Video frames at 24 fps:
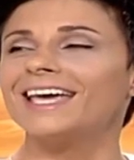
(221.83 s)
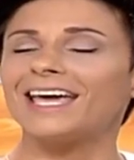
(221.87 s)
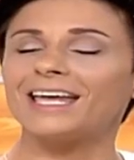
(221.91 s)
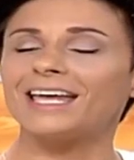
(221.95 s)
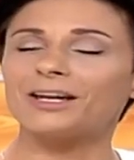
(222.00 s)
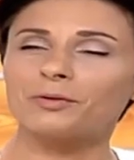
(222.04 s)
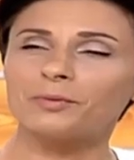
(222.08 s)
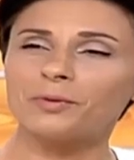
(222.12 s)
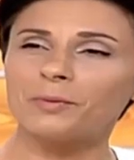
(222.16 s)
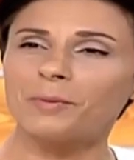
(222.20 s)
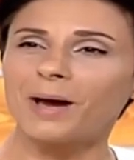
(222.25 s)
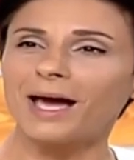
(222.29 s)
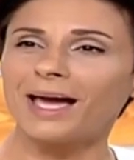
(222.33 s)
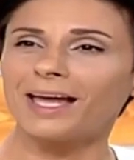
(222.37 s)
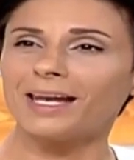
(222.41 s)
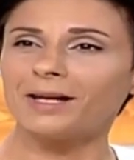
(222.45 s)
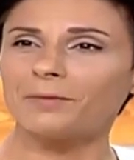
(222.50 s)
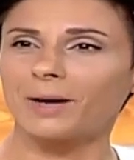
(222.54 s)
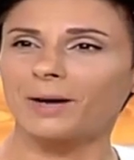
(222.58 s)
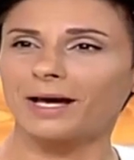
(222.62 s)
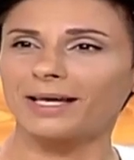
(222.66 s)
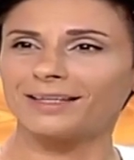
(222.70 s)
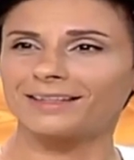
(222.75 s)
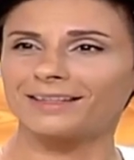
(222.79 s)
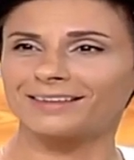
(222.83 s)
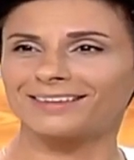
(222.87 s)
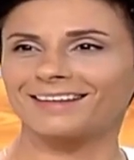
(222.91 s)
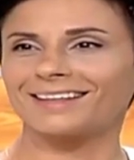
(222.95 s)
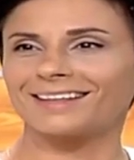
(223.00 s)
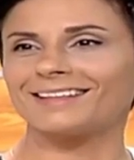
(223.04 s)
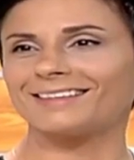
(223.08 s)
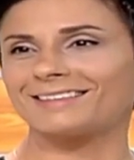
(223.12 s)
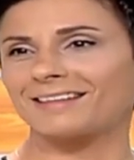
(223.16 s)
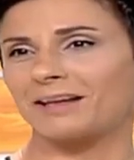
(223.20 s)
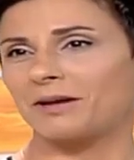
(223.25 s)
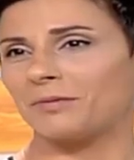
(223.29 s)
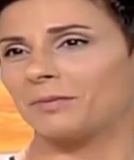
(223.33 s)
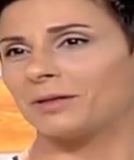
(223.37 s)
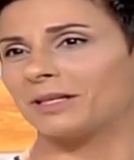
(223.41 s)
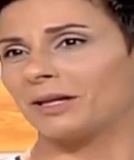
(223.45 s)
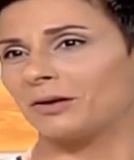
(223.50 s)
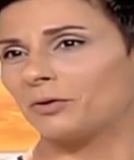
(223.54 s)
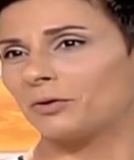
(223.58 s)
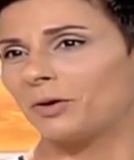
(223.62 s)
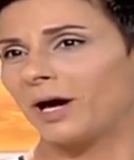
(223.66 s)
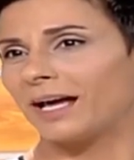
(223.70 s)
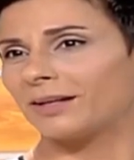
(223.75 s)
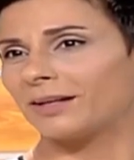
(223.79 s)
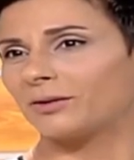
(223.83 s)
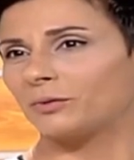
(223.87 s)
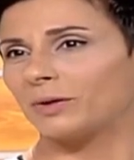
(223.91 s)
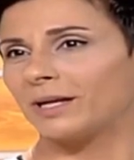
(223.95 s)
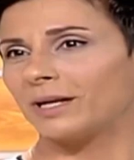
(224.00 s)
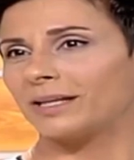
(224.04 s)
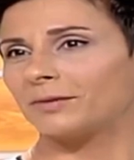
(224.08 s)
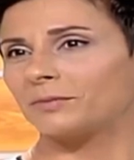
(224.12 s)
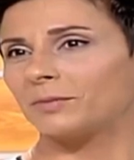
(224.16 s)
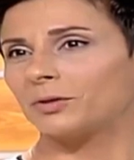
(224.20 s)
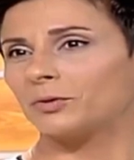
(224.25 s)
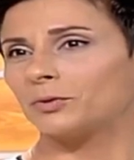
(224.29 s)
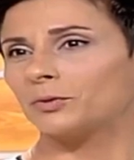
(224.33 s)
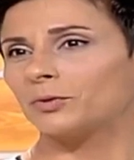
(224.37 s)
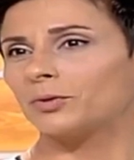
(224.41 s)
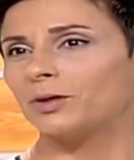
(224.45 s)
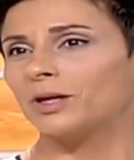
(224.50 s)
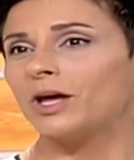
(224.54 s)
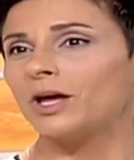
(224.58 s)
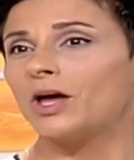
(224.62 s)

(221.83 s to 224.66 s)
انه بمحل معين تكيت اللي بدنا نروح على التواليت بنقول